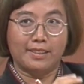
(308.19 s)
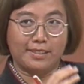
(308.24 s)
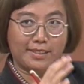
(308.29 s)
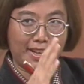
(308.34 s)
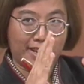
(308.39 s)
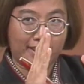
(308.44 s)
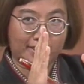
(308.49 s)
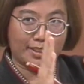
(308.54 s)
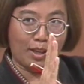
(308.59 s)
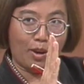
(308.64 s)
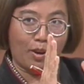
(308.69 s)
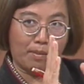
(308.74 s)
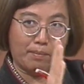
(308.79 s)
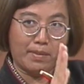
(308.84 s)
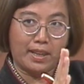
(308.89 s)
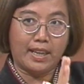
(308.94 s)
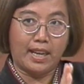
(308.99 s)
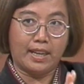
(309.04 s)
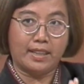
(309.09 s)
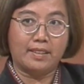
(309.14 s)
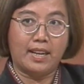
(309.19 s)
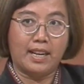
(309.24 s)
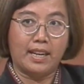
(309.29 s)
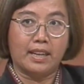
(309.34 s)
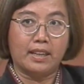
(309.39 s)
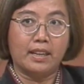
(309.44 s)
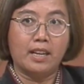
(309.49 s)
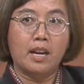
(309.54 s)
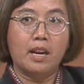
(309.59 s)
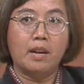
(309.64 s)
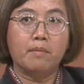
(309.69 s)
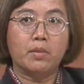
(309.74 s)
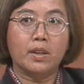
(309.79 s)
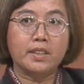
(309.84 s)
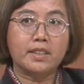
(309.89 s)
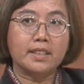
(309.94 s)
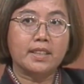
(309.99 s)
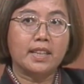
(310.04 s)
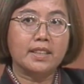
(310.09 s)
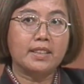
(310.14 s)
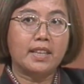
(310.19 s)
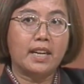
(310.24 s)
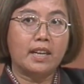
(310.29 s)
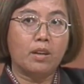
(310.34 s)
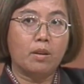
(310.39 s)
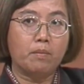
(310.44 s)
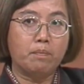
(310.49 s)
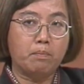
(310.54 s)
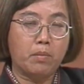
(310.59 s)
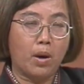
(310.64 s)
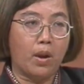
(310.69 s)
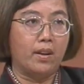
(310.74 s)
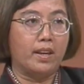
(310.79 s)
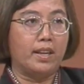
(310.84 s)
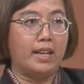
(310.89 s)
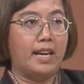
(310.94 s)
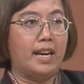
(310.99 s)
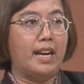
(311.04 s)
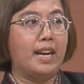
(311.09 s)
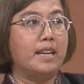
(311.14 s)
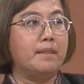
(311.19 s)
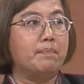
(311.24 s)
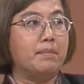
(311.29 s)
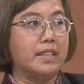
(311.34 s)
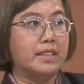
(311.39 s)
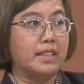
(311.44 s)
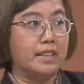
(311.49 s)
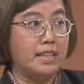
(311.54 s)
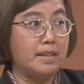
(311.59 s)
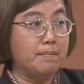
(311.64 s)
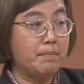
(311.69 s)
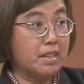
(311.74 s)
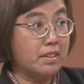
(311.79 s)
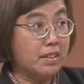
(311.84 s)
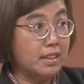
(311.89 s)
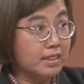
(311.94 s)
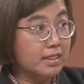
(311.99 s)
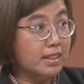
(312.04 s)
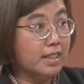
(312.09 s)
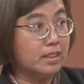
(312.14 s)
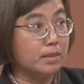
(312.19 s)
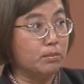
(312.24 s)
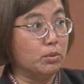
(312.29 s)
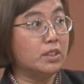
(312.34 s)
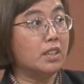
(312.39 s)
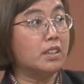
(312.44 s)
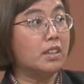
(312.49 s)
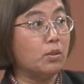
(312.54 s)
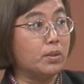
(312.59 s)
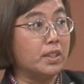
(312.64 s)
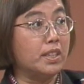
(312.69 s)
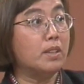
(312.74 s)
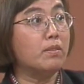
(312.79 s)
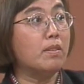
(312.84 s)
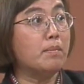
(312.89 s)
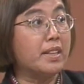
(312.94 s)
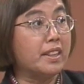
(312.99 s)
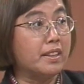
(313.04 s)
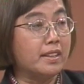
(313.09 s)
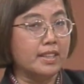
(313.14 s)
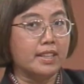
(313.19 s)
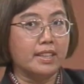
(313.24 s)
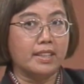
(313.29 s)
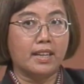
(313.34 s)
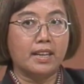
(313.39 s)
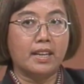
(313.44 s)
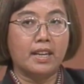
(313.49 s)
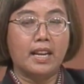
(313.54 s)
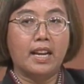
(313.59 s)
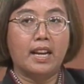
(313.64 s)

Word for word: เด็กจะออกมาแข็งแรงเพราะฉะนั้นถ้าเราปล่อยให้เป็นอย่างนี้ไปเรื่อยๆสมมติถ้าเราคิดว่ามันดีเนี่ย